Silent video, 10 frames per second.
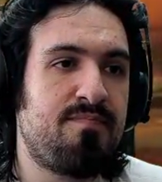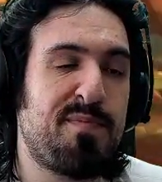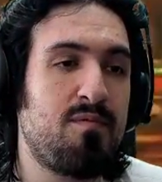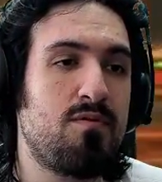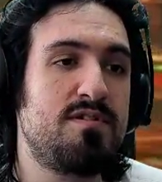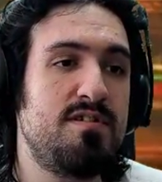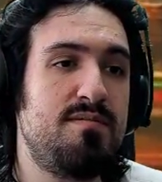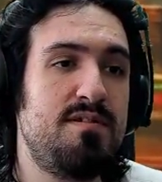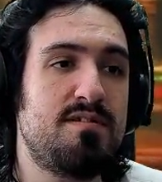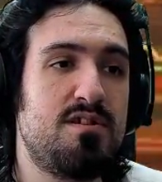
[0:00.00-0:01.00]
Вот здесь,
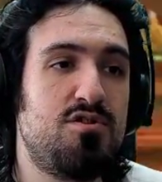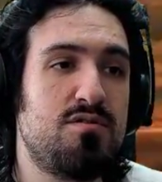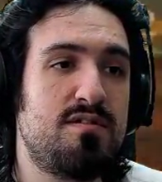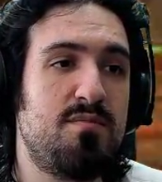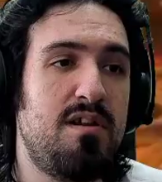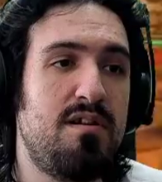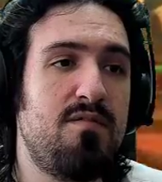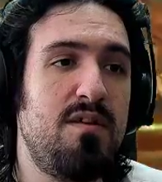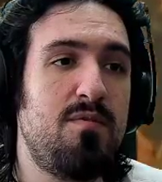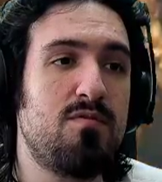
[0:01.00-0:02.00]
видите, за счет замедления
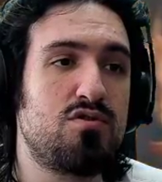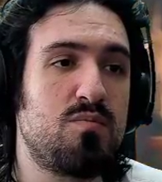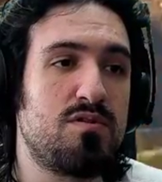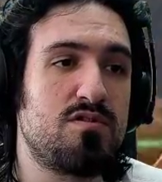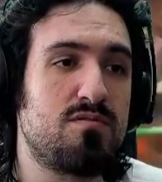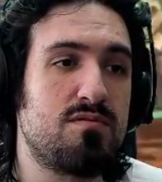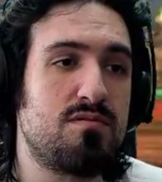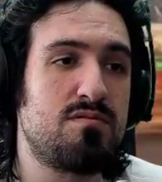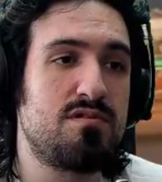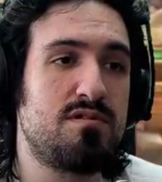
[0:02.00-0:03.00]
времени вот что происходит.
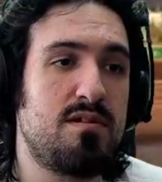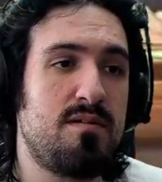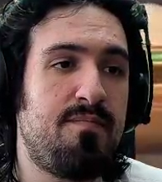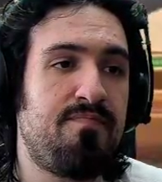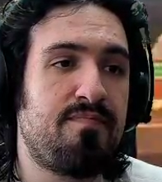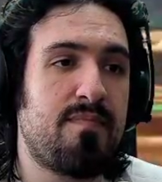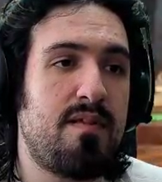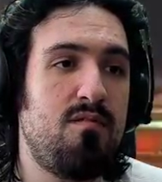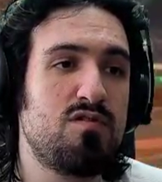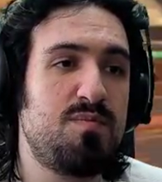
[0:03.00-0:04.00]
То есть
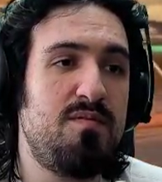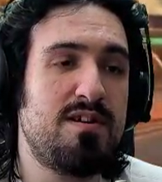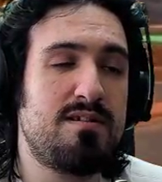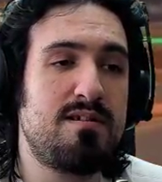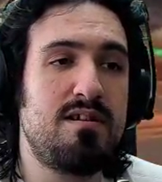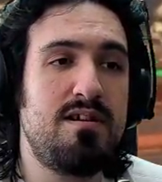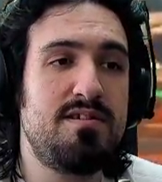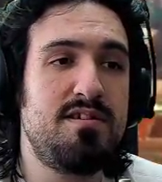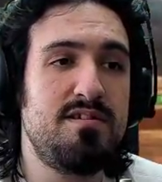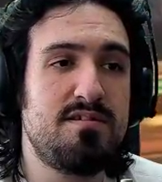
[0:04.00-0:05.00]
не успевает она
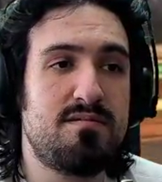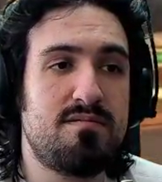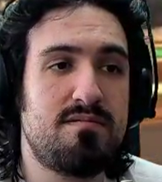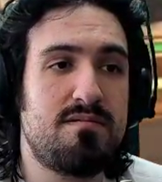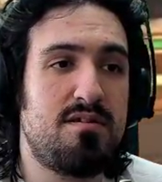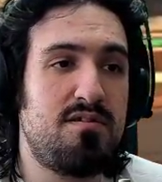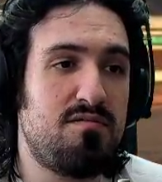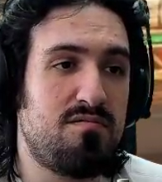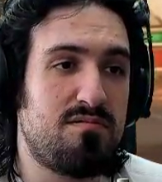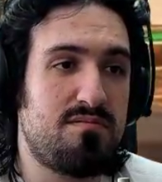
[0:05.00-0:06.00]
долететь до
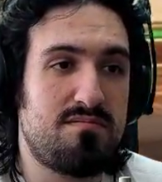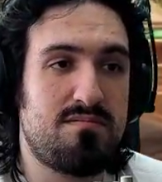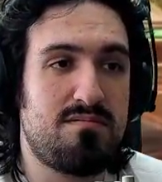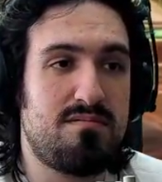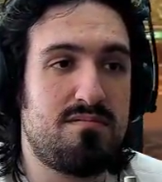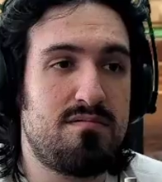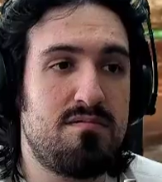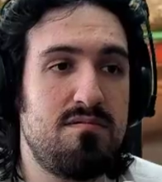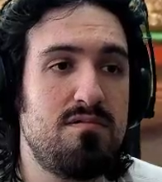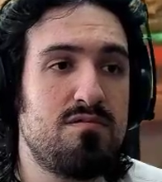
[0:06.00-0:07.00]
него,
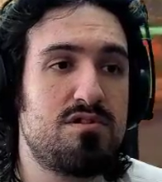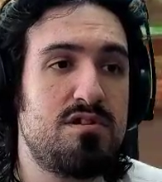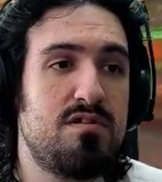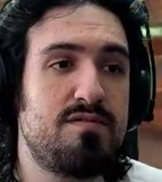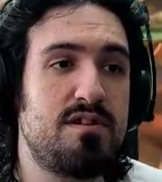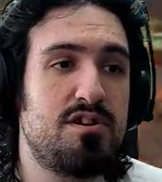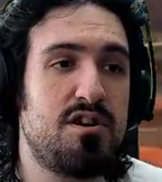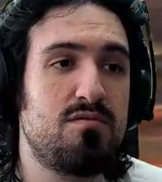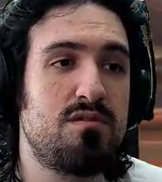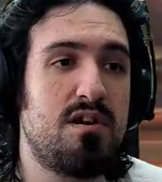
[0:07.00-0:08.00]
ну, он уже ее
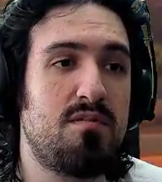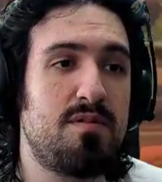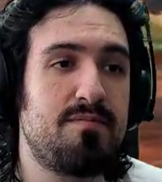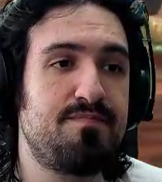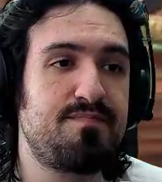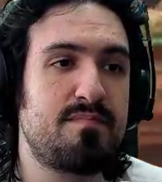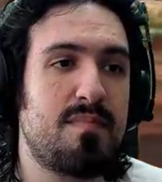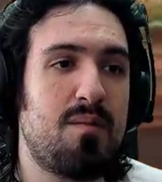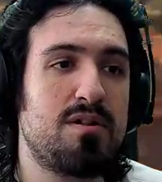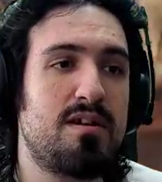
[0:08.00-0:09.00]
встречает ударами.
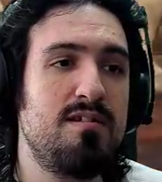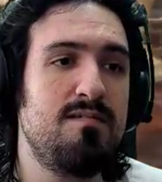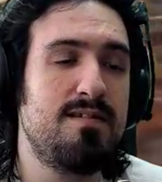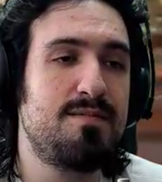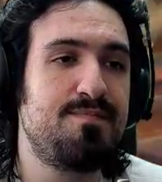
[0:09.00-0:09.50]
Подкидывает.